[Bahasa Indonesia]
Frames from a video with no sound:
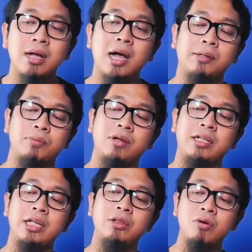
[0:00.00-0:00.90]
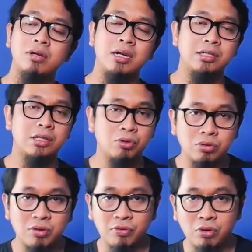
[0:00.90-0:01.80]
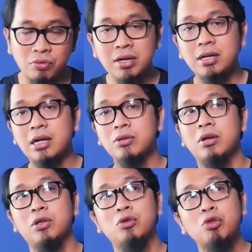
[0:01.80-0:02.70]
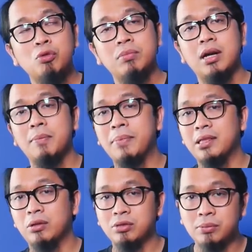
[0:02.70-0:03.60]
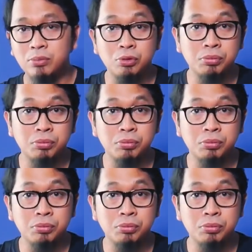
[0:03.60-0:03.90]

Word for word: Aktif juga di TikTok dengan 1 juta follower dan juga YouTube dengan 400 ribu